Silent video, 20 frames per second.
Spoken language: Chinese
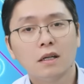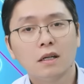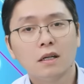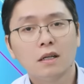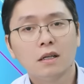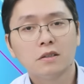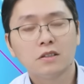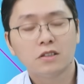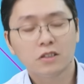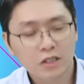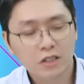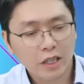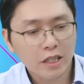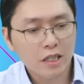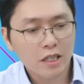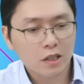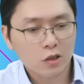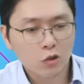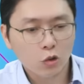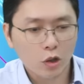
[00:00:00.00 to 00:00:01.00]
之前一
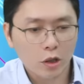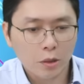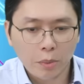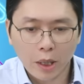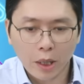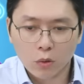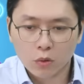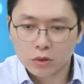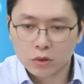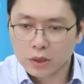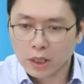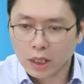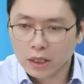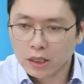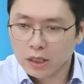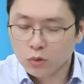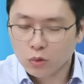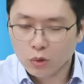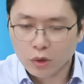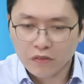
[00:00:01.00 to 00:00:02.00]
个多礼拜，我就看一
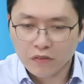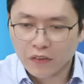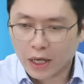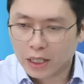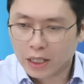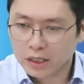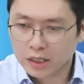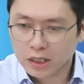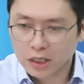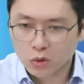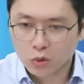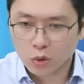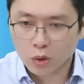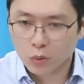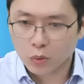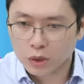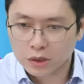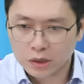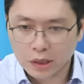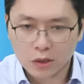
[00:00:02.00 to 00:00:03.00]
堆法人、一堆
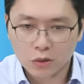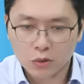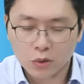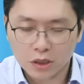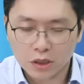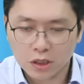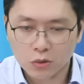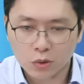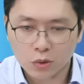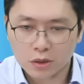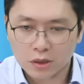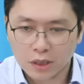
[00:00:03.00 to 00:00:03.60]
文章、一堆新闻，